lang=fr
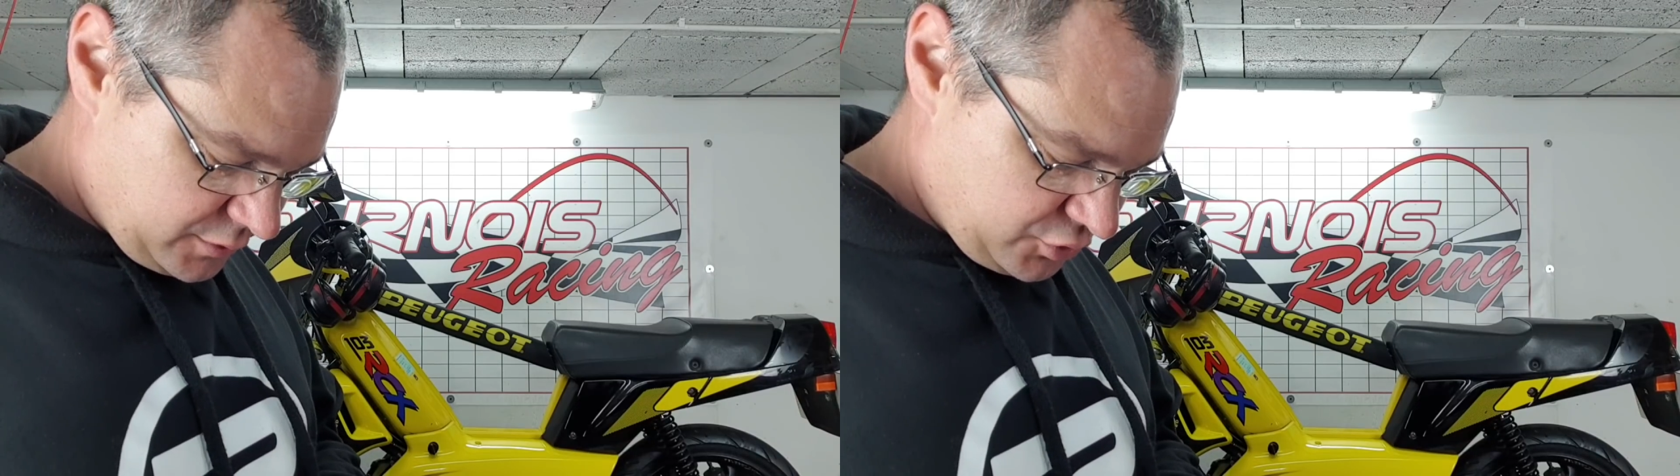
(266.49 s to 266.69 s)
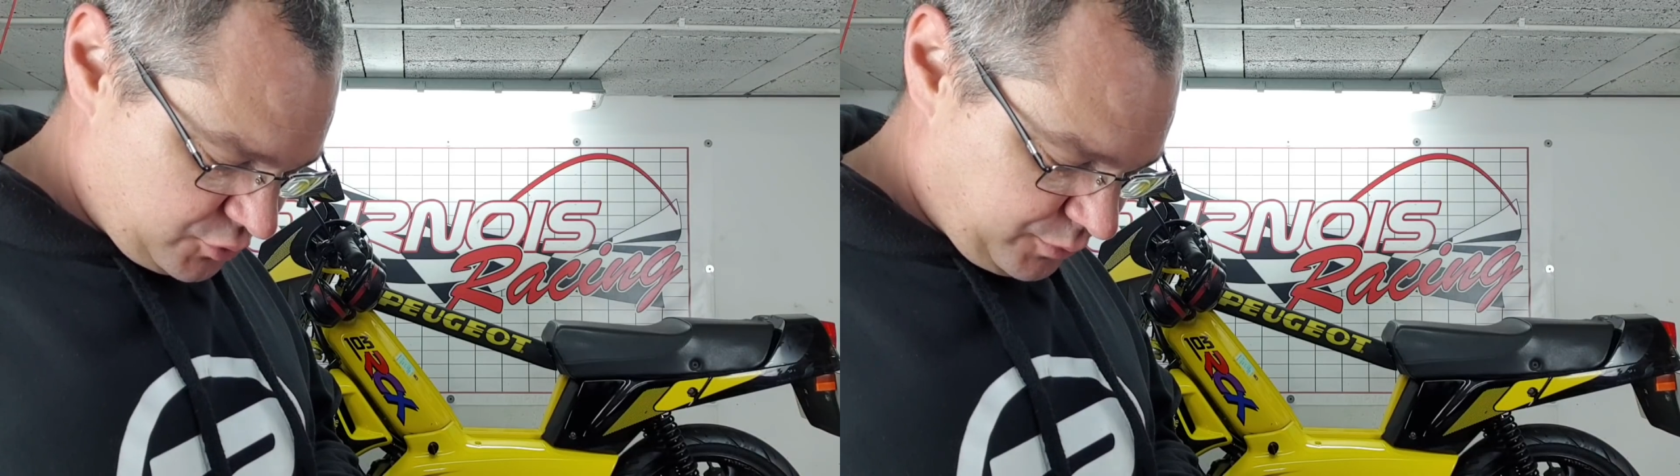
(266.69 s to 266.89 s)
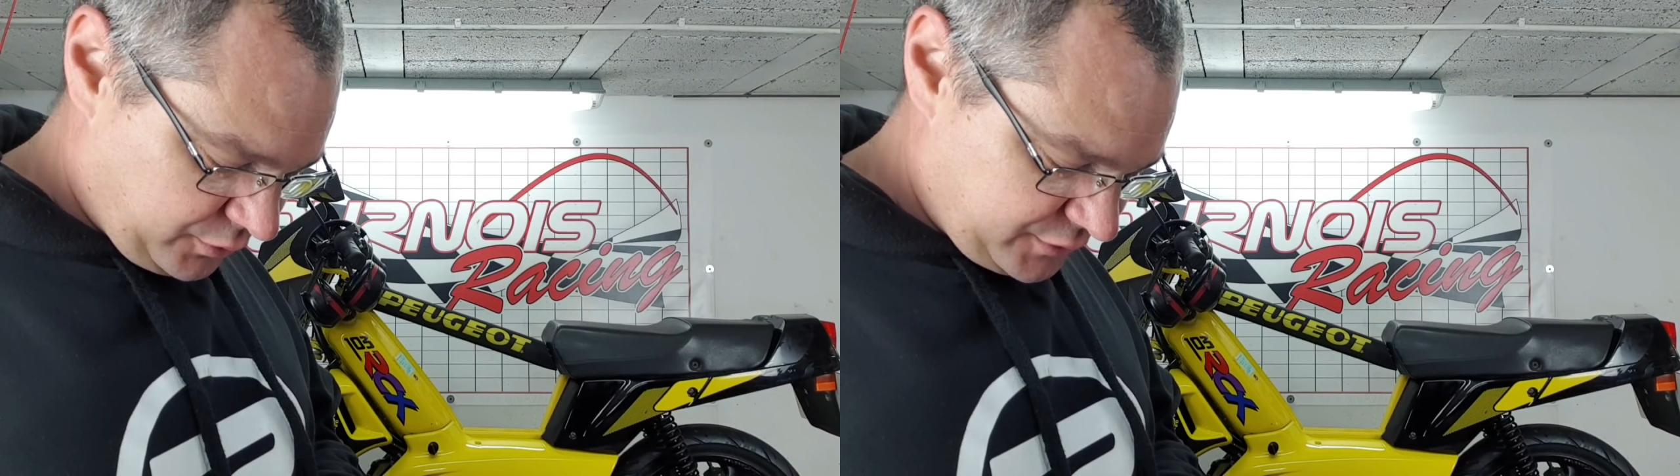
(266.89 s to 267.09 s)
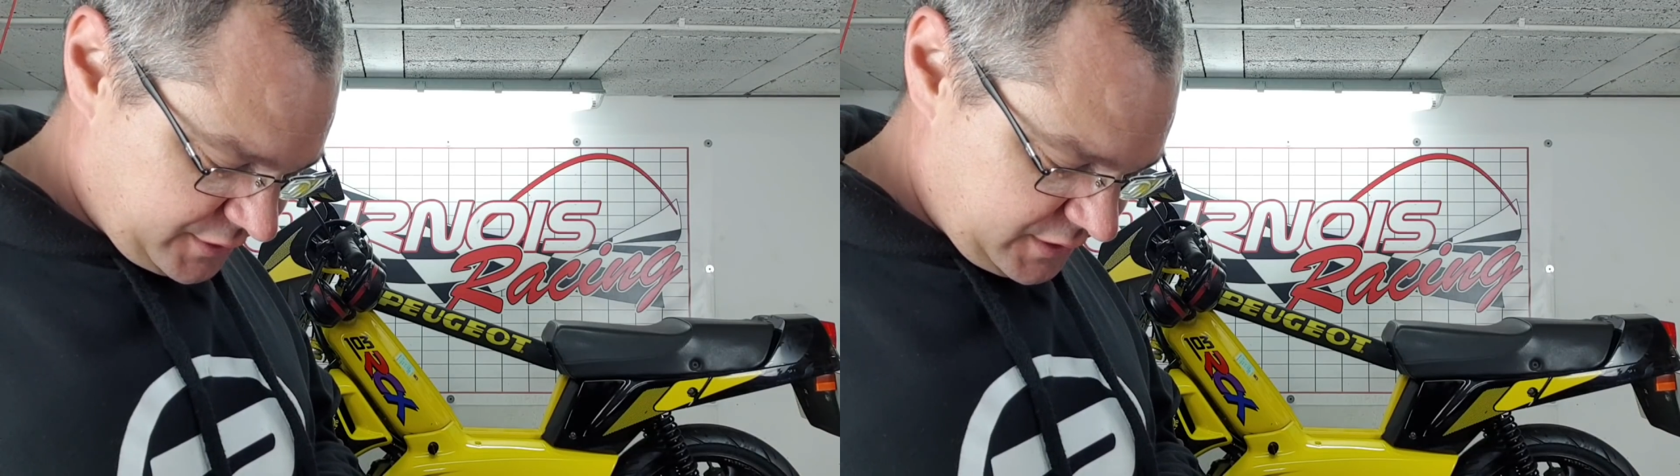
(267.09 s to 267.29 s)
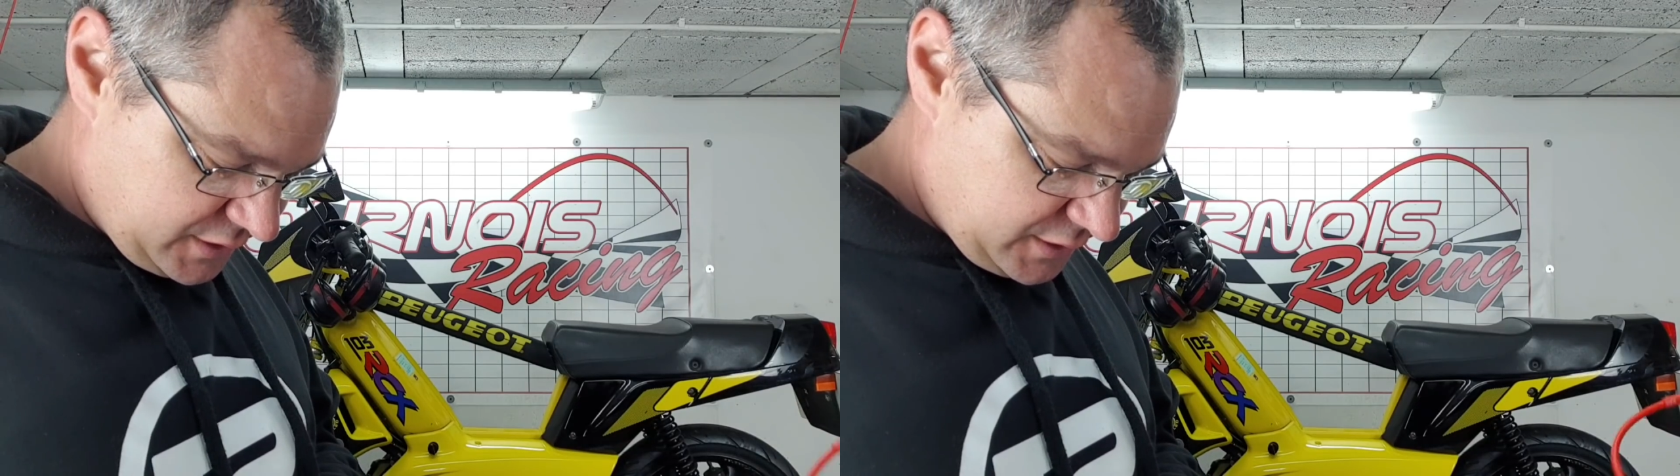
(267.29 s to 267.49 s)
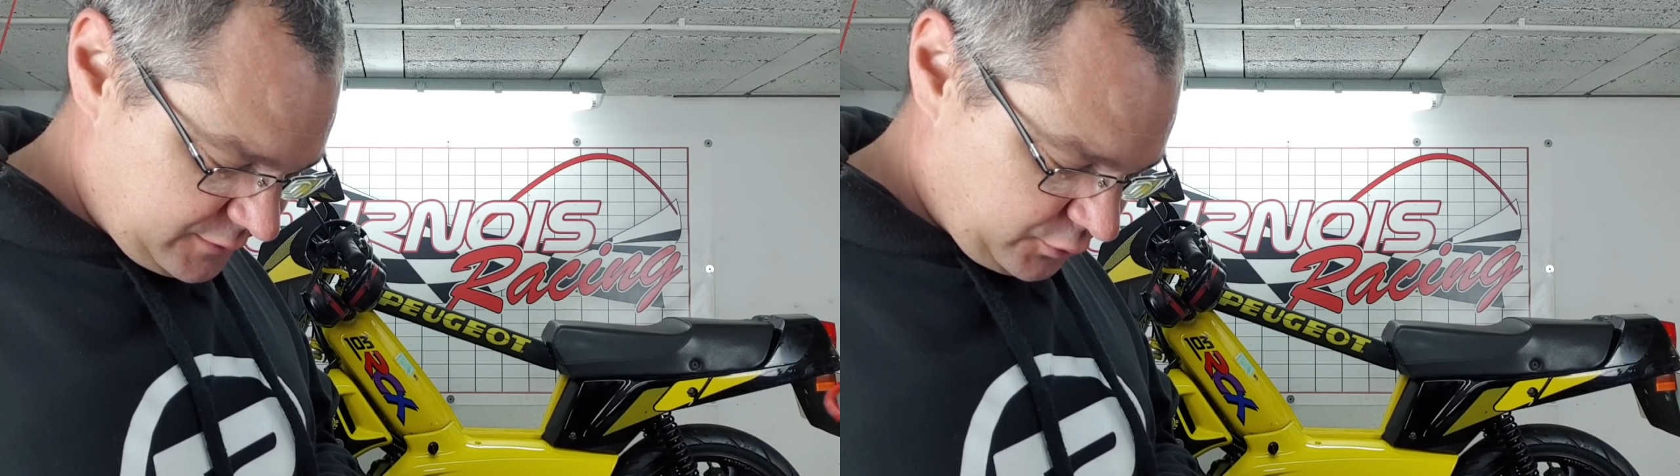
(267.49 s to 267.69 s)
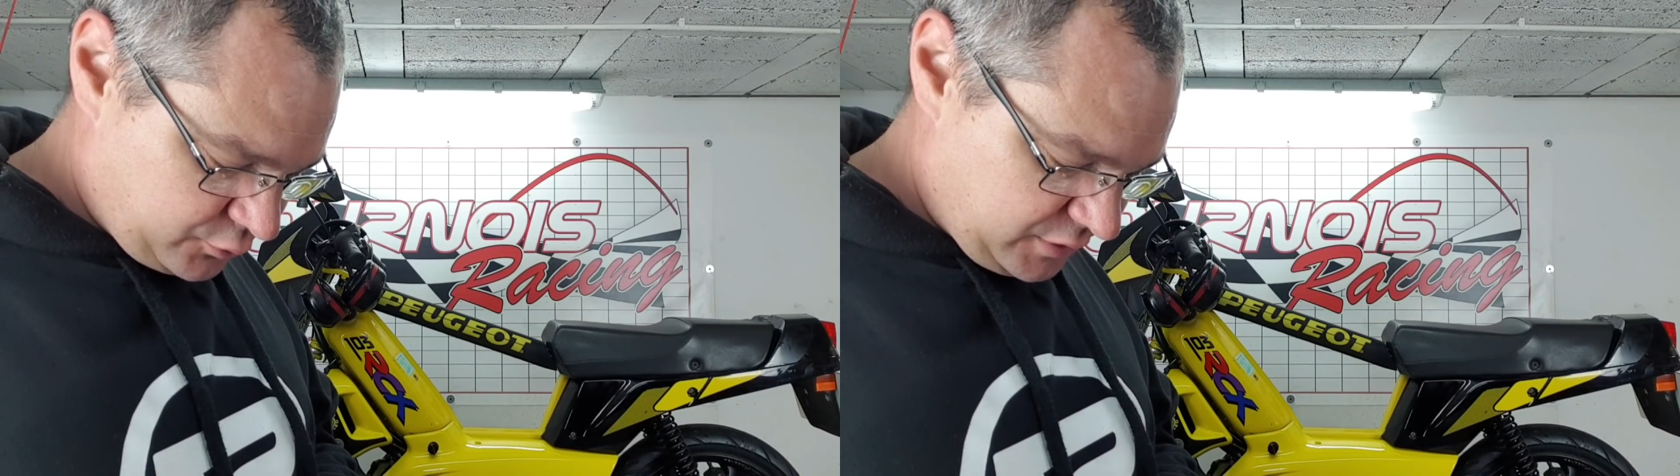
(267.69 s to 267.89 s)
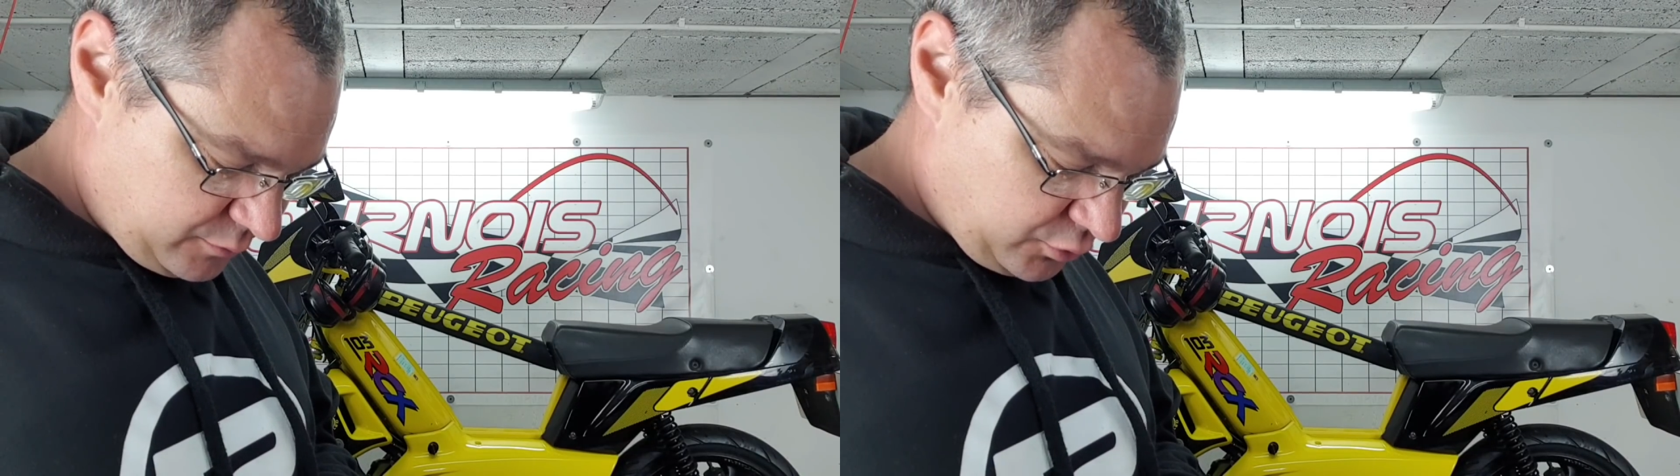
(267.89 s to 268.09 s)
Euh, je pensais
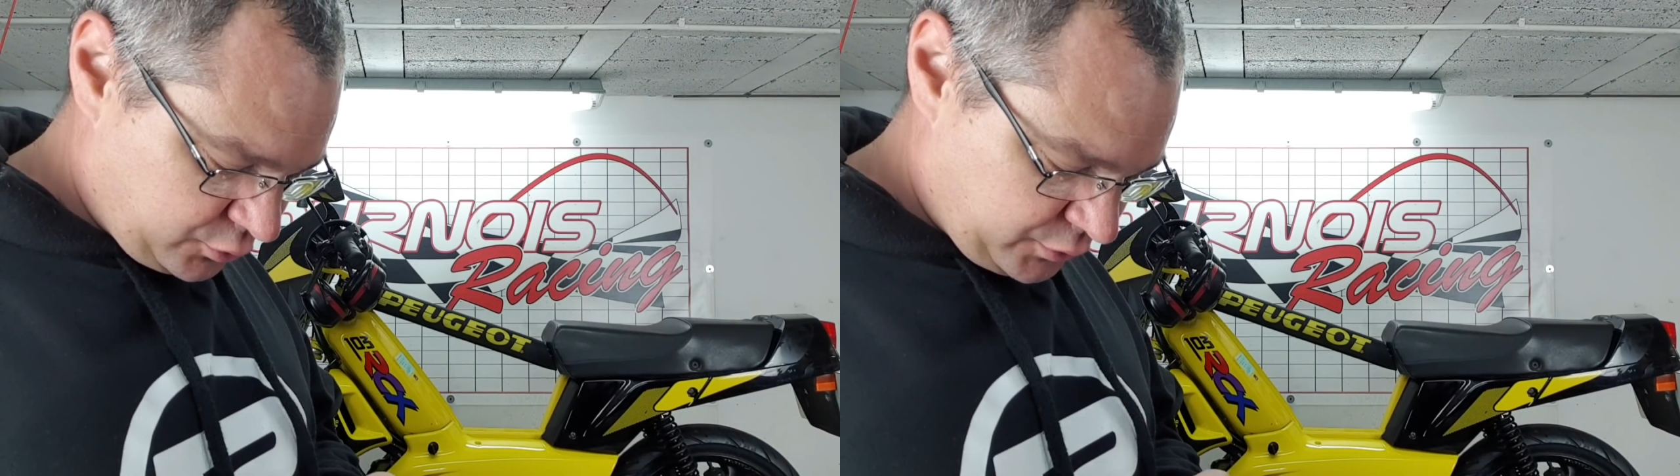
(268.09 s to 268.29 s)
éventuellement